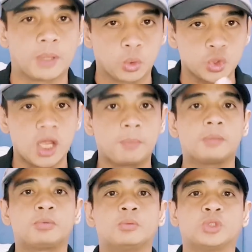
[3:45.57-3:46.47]

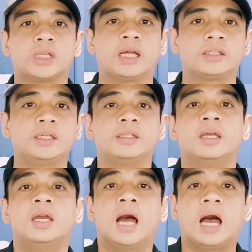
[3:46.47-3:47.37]
Pag-usapan po muna natin,
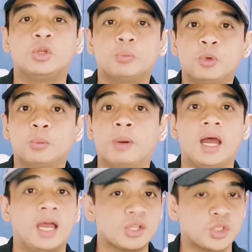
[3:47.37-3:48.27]
ano po
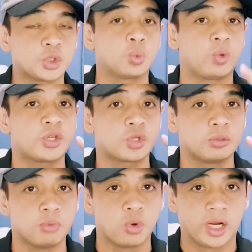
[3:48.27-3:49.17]
ba ang
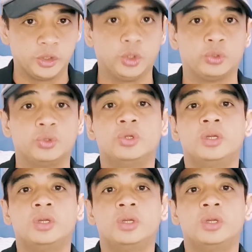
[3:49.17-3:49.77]
situation mo ngayon?